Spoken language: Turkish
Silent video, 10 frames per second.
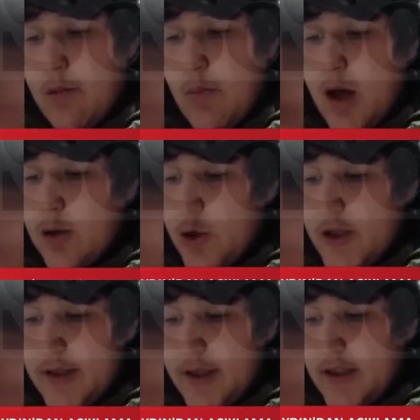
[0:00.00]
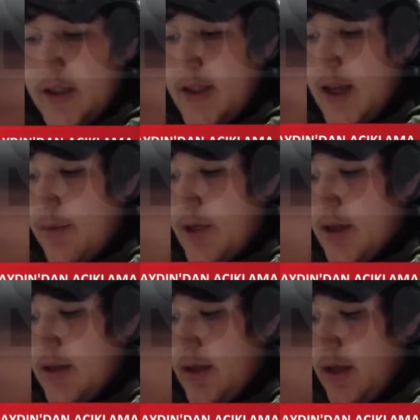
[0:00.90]
Mağduriyetleri gidermek
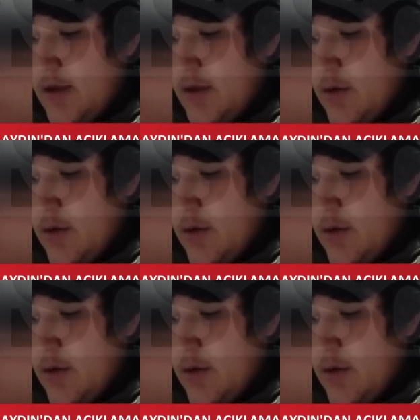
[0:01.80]
adına